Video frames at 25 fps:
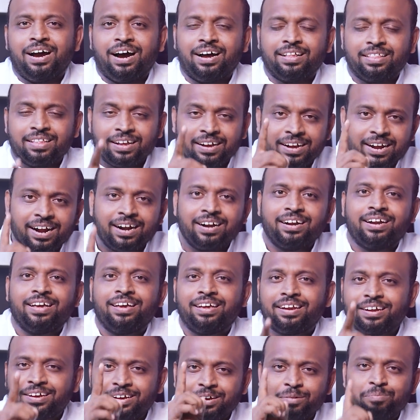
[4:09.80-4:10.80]
அந்த
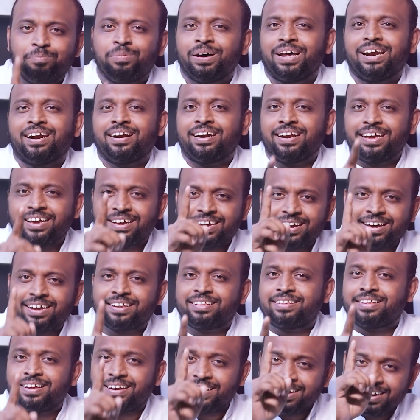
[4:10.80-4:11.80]
கண்ணீருக்கு பலனை
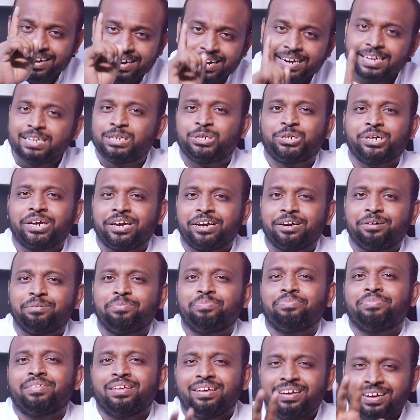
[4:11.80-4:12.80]
கத்தர்
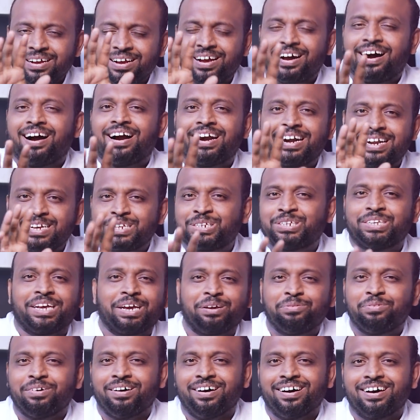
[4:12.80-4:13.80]
நிச்சயம் காண
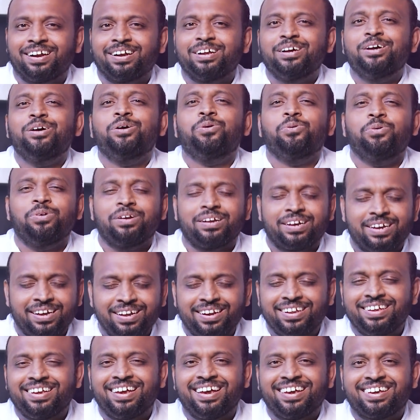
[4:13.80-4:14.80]
செய்வார் உன்
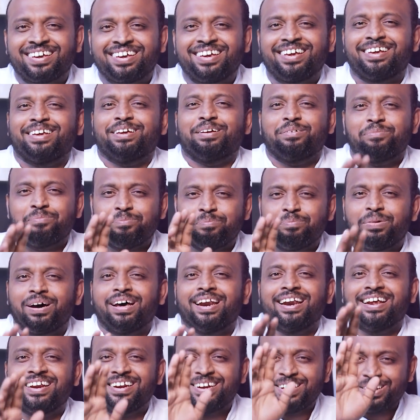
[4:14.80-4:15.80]
கிரியைக்கு
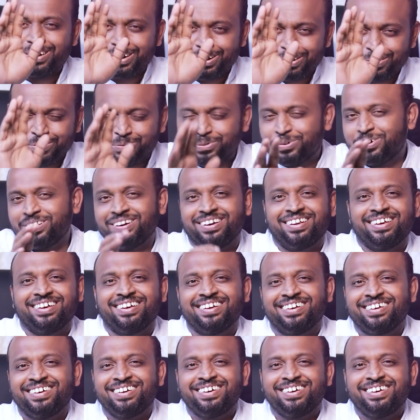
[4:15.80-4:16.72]
பலன் உண்டு